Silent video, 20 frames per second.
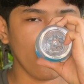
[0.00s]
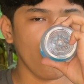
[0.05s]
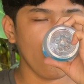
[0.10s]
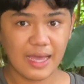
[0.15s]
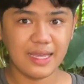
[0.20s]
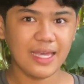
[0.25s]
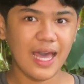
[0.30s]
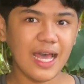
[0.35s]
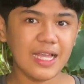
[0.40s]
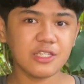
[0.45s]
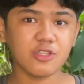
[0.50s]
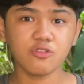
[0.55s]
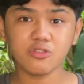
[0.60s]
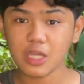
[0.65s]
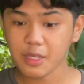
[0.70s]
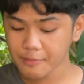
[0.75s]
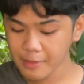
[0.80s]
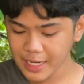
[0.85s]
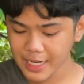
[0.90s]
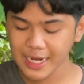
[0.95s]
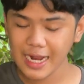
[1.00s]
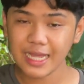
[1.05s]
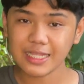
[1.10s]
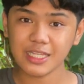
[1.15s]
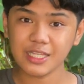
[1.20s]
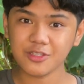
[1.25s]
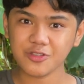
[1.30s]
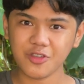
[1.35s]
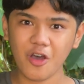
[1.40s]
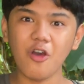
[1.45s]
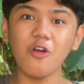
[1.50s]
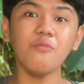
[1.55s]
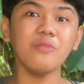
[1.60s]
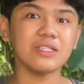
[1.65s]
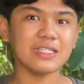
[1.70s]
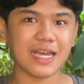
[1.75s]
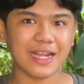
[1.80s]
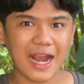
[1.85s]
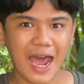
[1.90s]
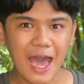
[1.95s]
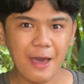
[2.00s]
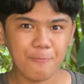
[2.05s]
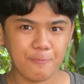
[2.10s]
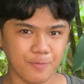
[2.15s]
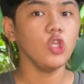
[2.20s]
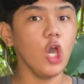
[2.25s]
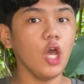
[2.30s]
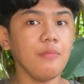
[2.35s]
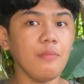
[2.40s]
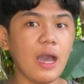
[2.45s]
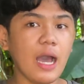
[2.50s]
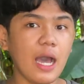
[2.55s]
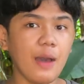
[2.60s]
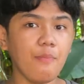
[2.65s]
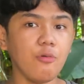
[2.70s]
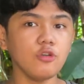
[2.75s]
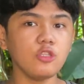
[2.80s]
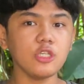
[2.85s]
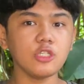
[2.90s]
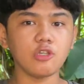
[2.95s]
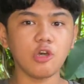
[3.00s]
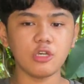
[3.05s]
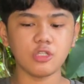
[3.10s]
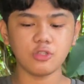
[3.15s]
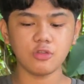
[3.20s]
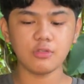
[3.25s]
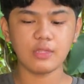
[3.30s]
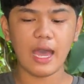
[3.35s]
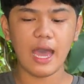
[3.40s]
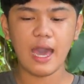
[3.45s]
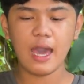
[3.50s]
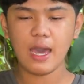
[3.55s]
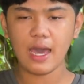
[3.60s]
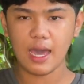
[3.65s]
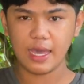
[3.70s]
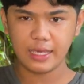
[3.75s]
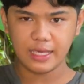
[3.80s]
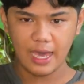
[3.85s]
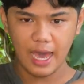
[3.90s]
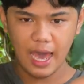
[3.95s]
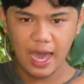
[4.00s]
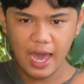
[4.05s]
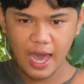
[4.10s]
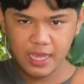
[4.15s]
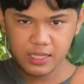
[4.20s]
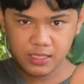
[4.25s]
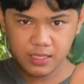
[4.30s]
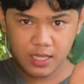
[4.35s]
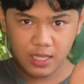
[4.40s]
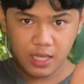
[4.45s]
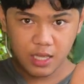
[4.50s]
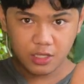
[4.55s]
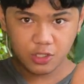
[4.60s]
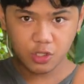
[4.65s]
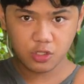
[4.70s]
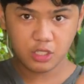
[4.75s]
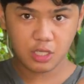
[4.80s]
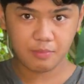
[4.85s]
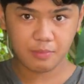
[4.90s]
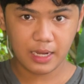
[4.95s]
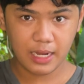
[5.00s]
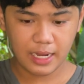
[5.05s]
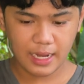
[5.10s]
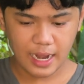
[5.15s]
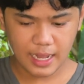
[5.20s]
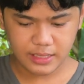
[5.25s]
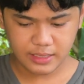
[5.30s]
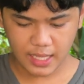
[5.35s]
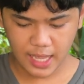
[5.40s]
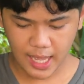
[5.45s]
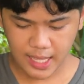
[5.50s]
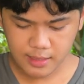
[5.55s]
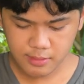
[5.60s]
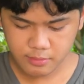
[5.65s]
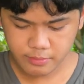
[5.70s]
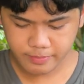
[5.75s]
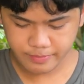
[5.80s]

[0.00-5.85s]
Ayan. So, tikman na natin to kung masarap. Yon mga kabudin. So, ito na. Ayan. So, tikman na natin.